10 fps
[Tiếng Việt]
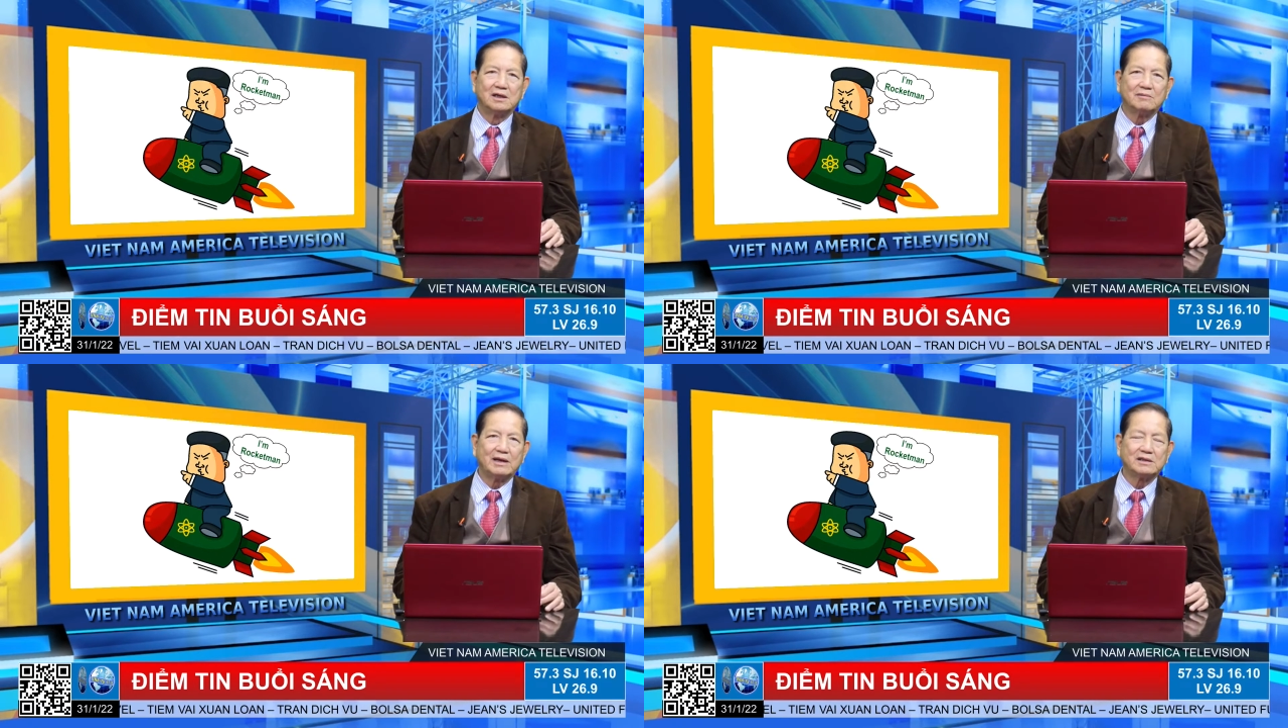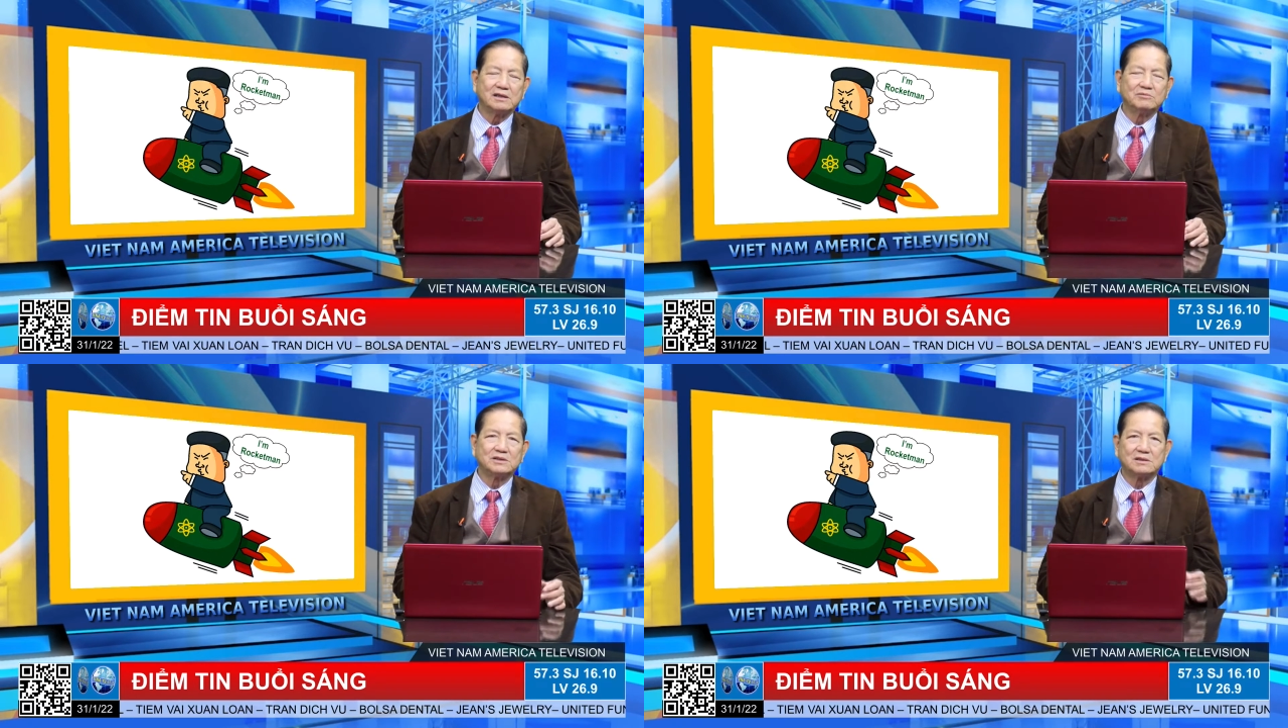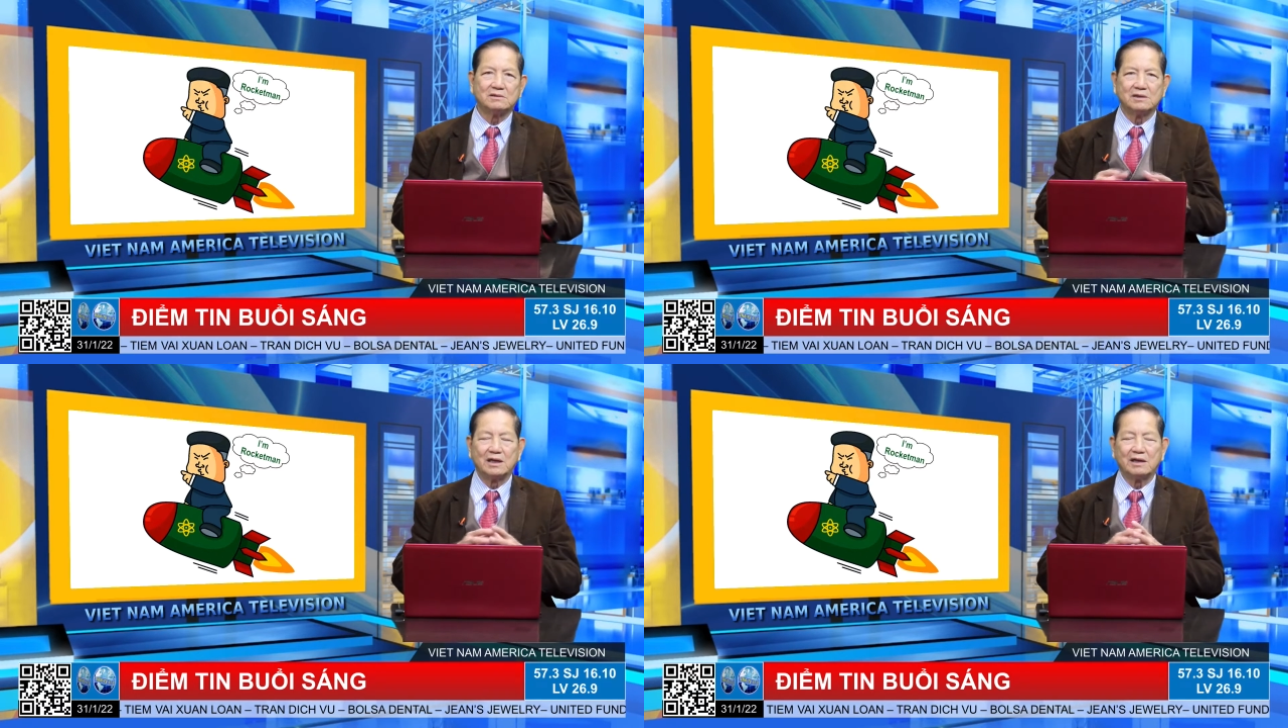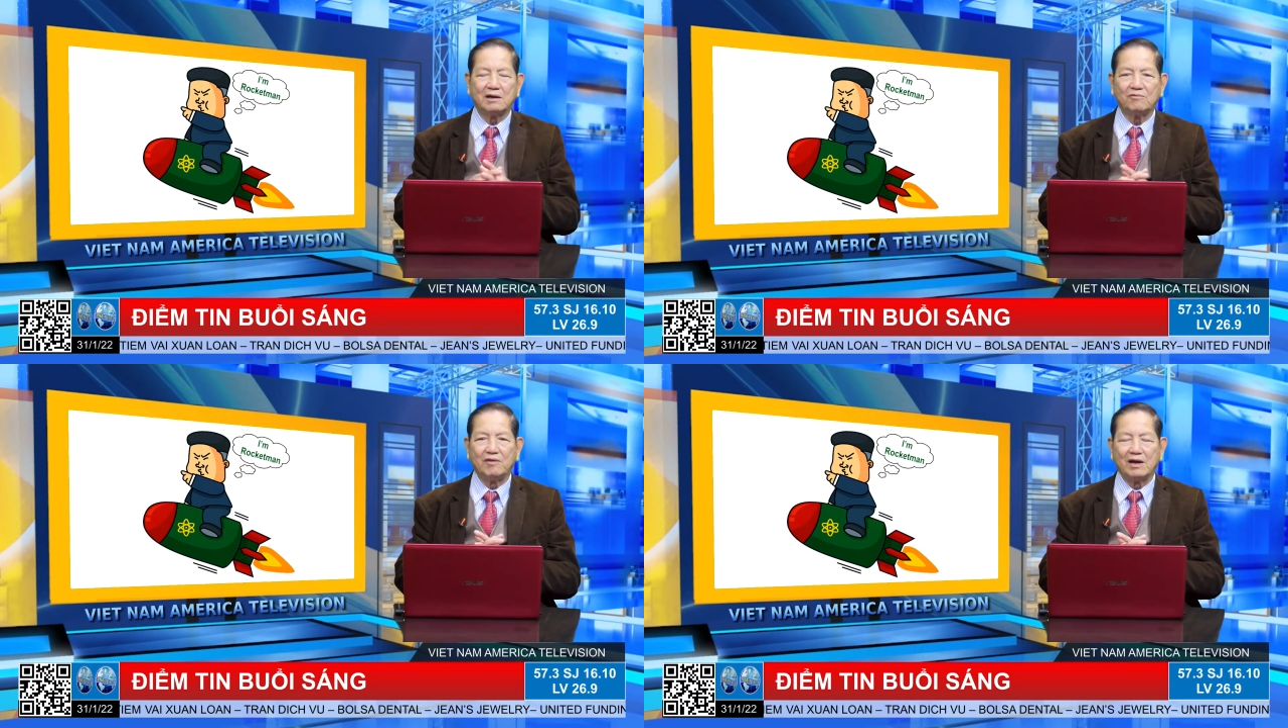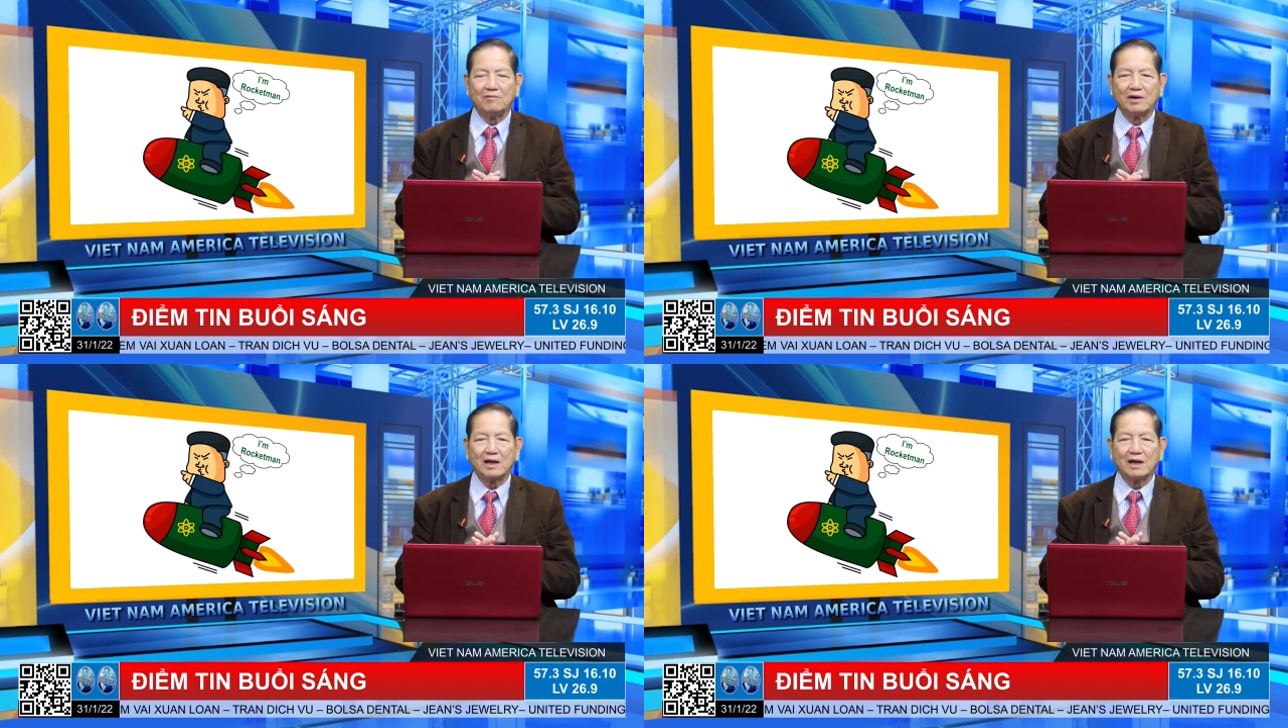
Cái ballistic missile này nó không phải là một